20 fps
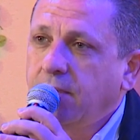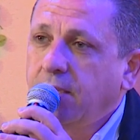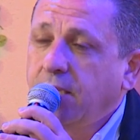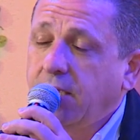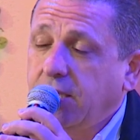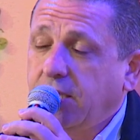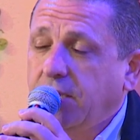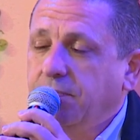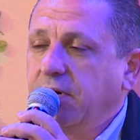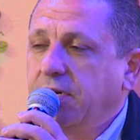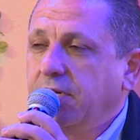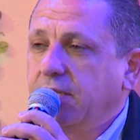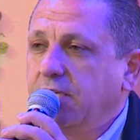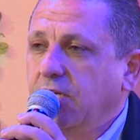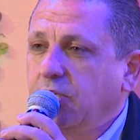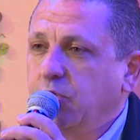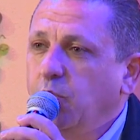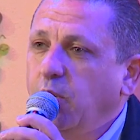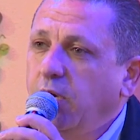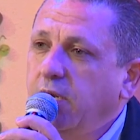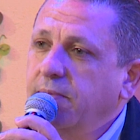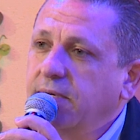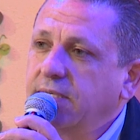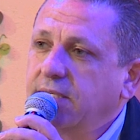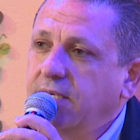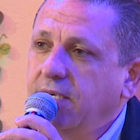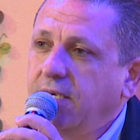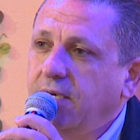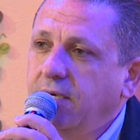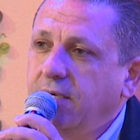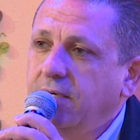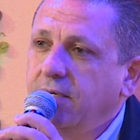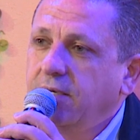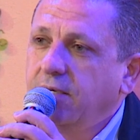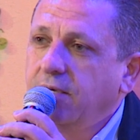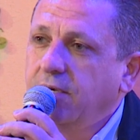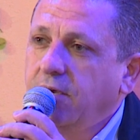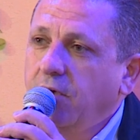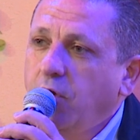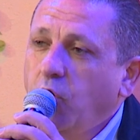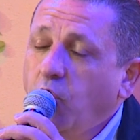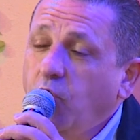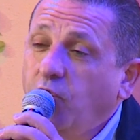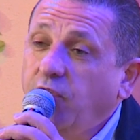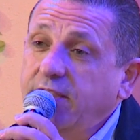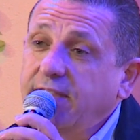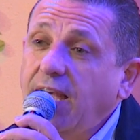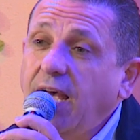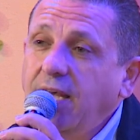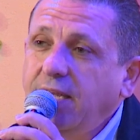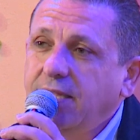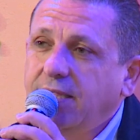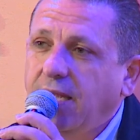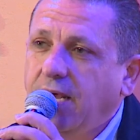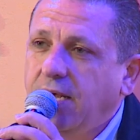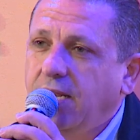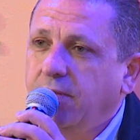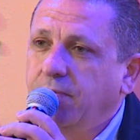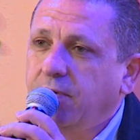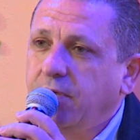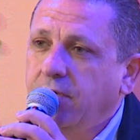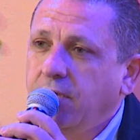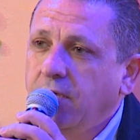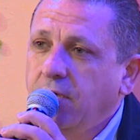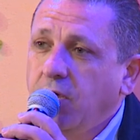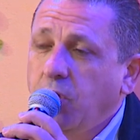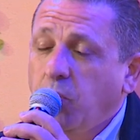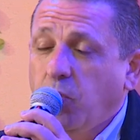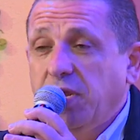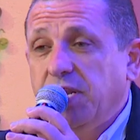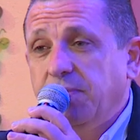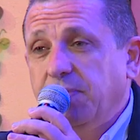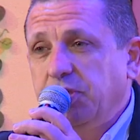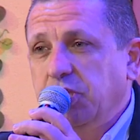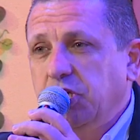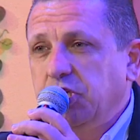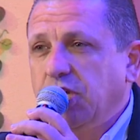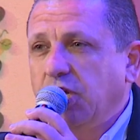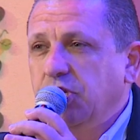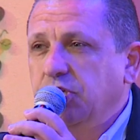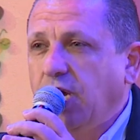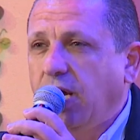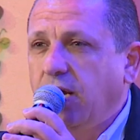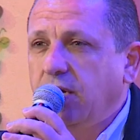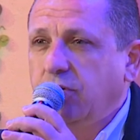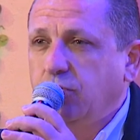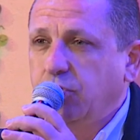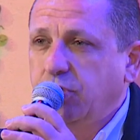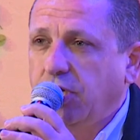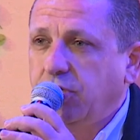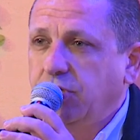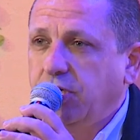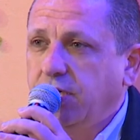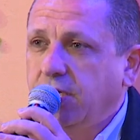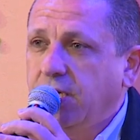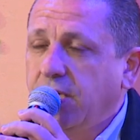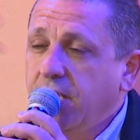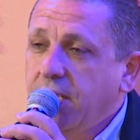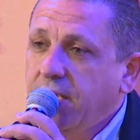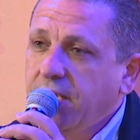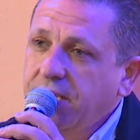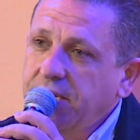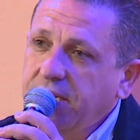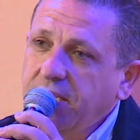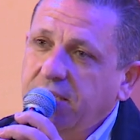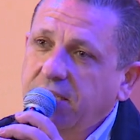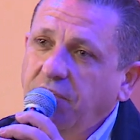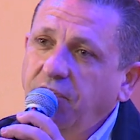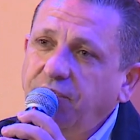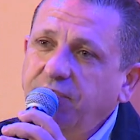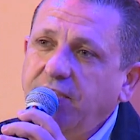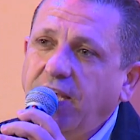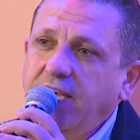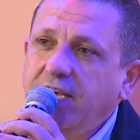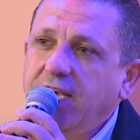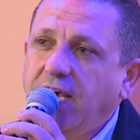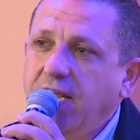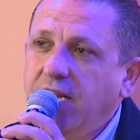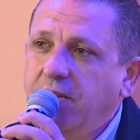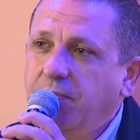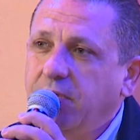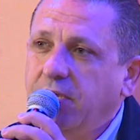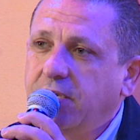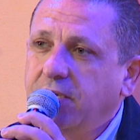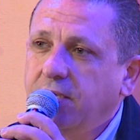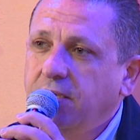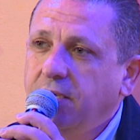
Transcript: اختبرت يسوع المسيح وفتحت قلبي وانا بدي شجعك وشجعك انك تفتحي قلبك